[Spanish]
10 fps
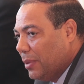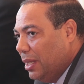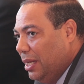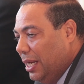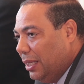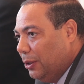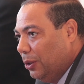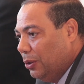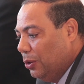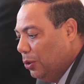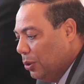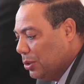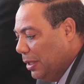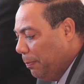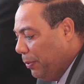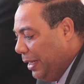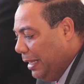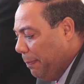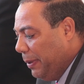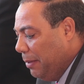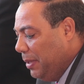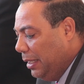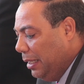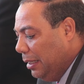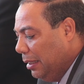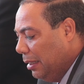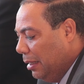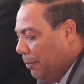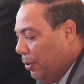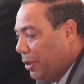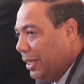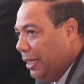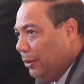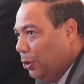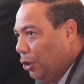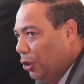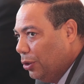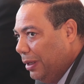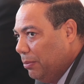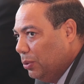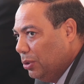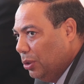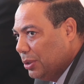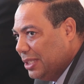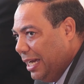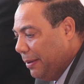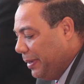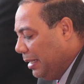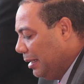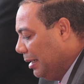Y esto no se puede permitir porque todo el mundo sabe